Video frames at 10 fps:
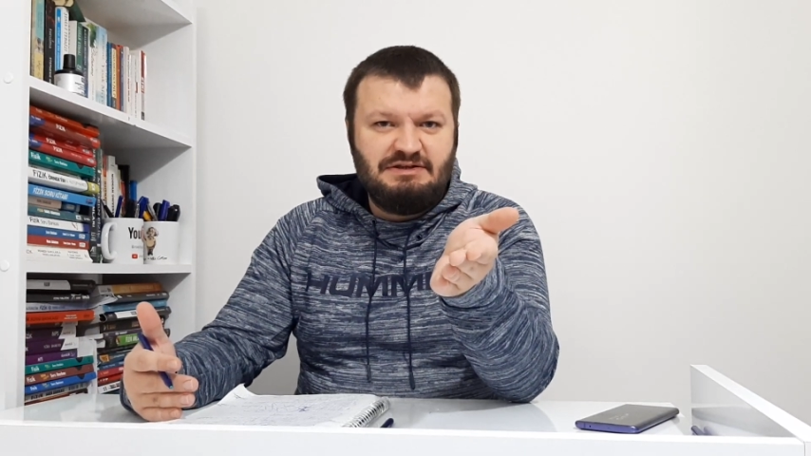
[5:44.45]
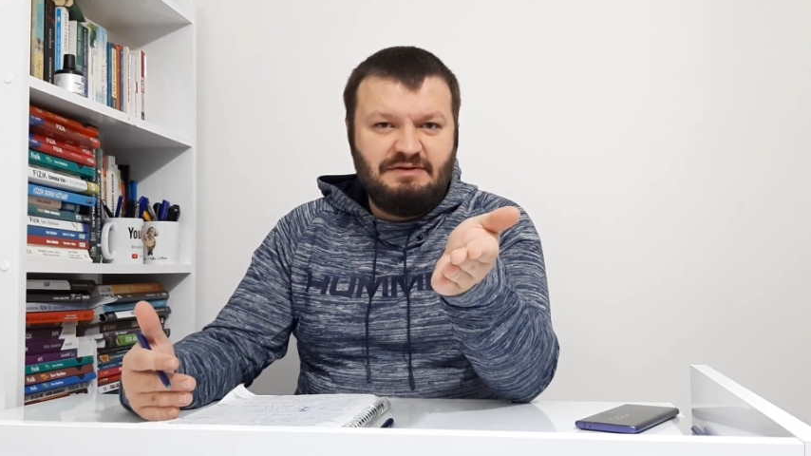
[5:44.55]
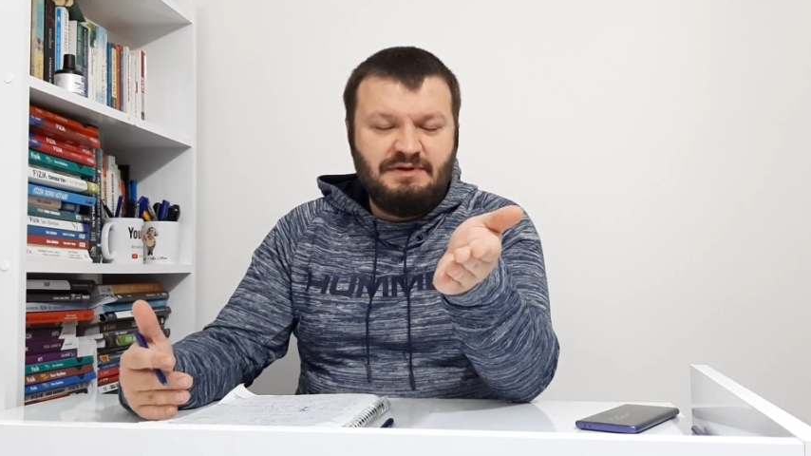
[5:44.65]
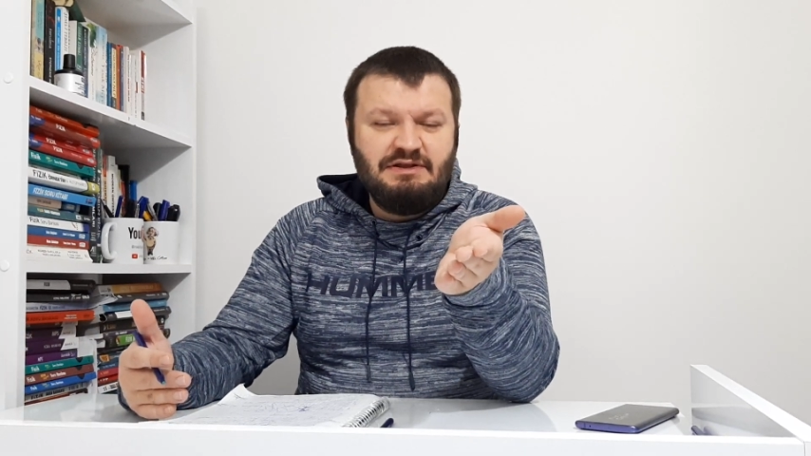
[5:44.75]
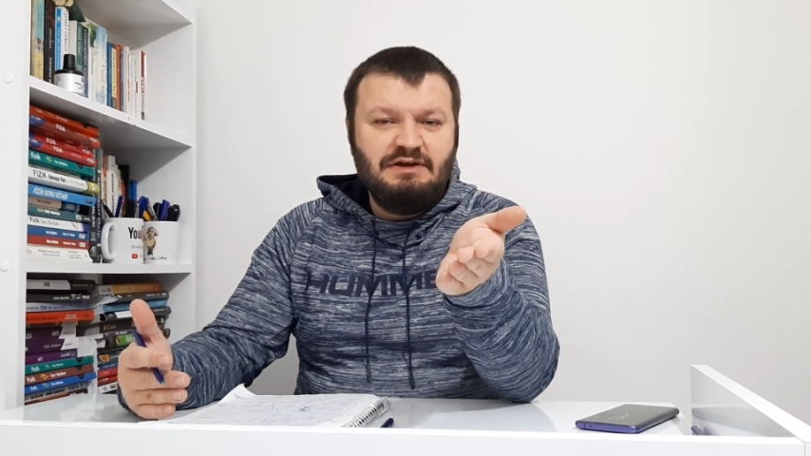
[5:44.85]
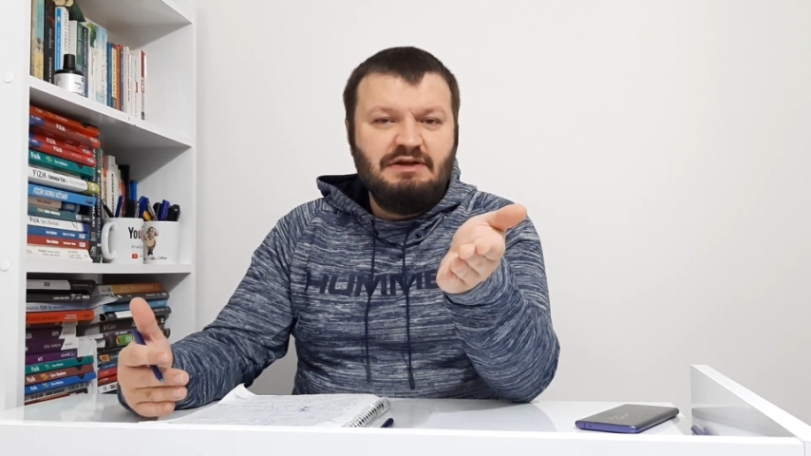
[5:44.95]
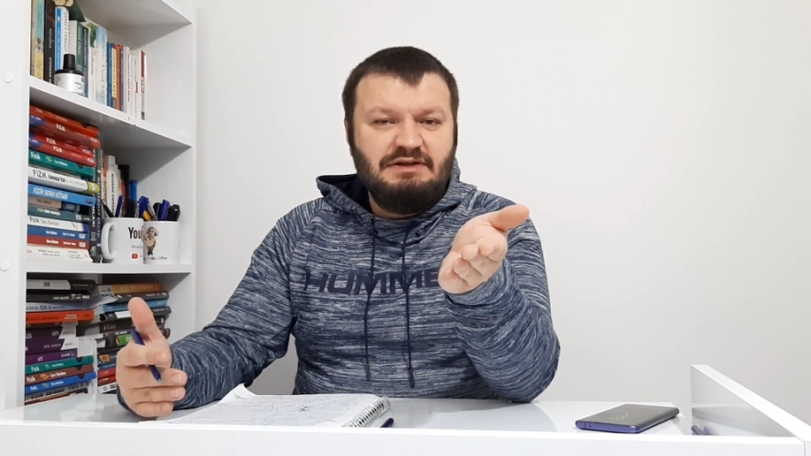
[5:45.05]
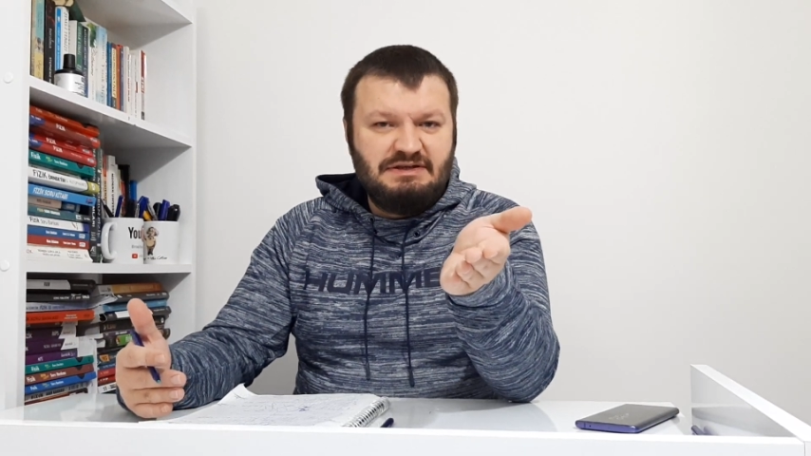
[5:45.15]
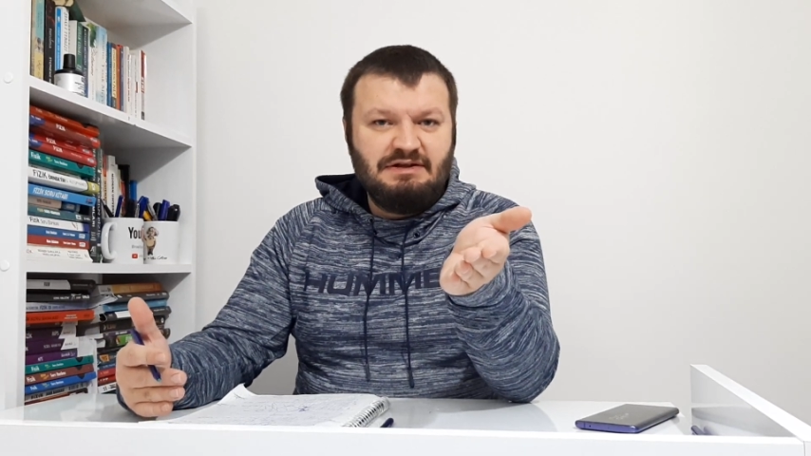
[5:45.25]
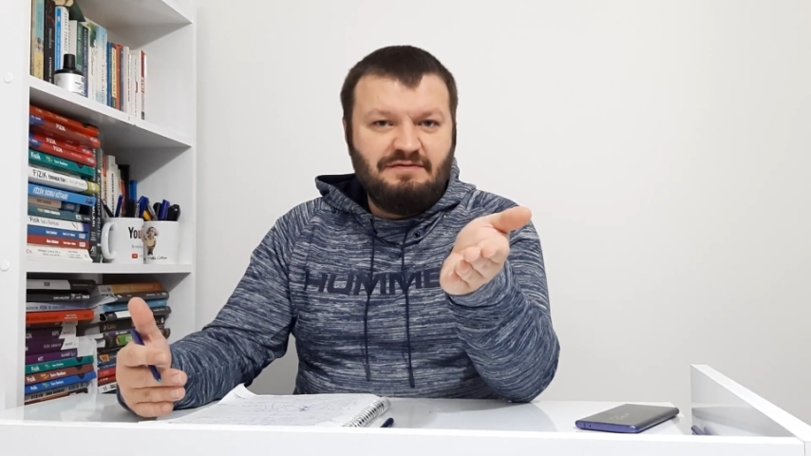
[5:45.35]
zaman
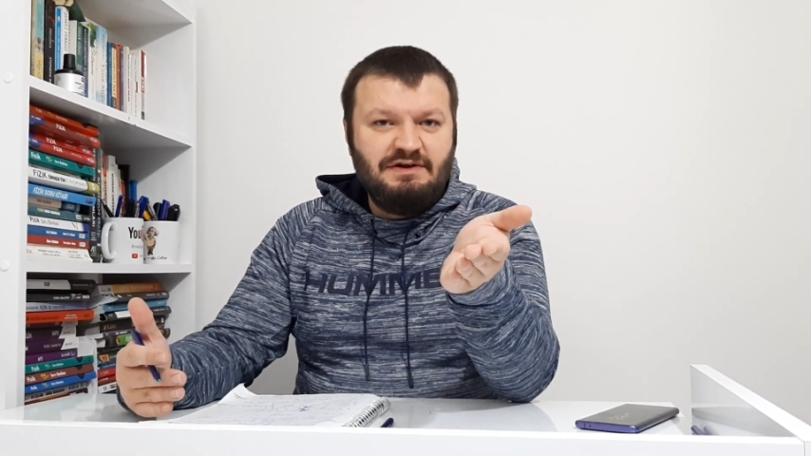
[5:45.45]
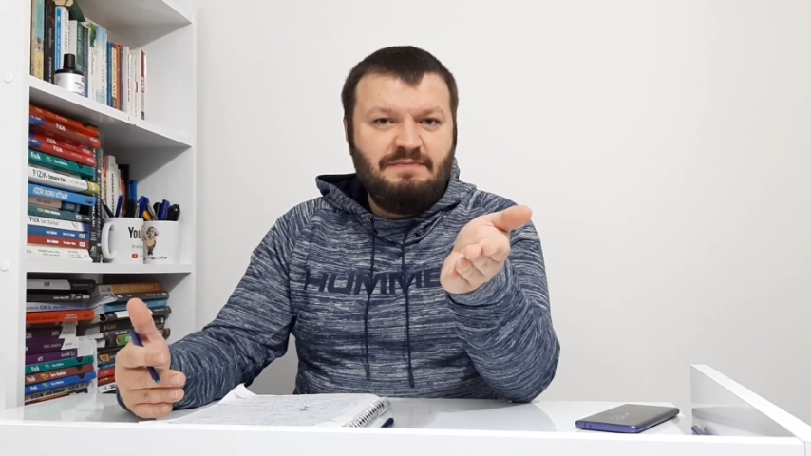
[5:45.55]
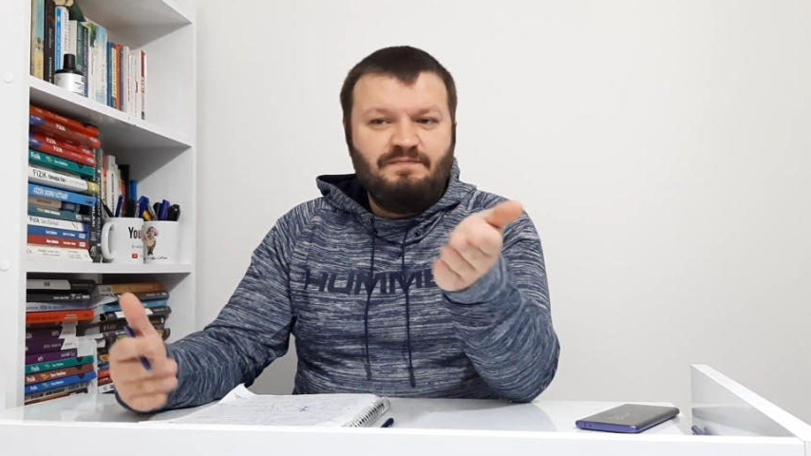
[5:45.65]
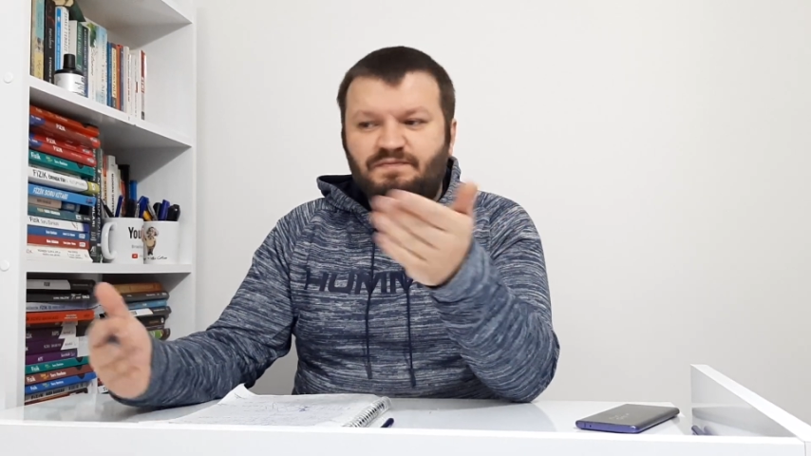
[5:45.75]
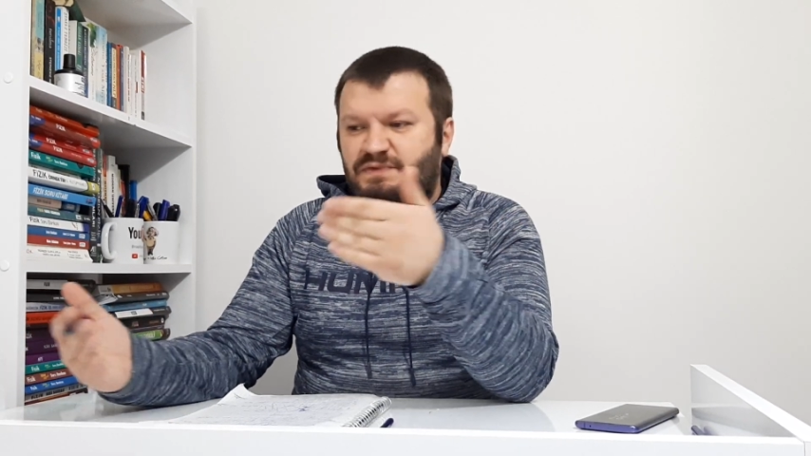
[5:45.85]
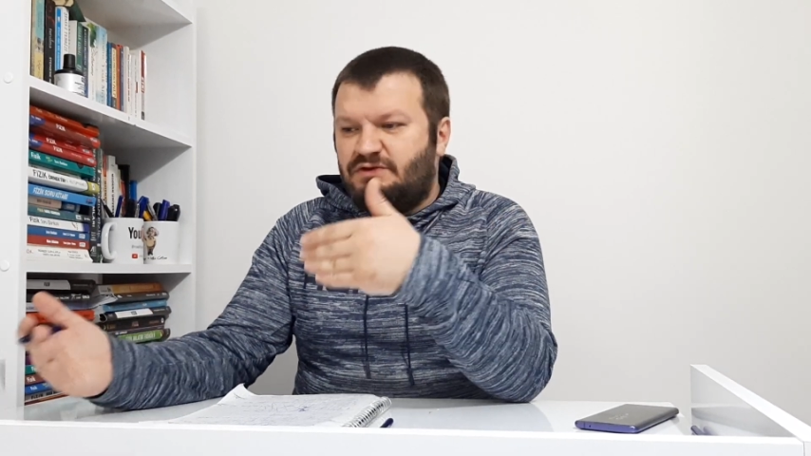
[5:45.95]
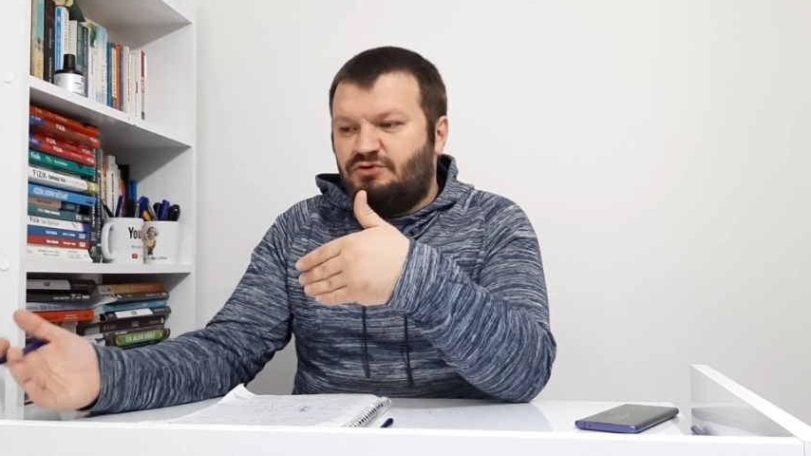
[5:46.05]
sınava e,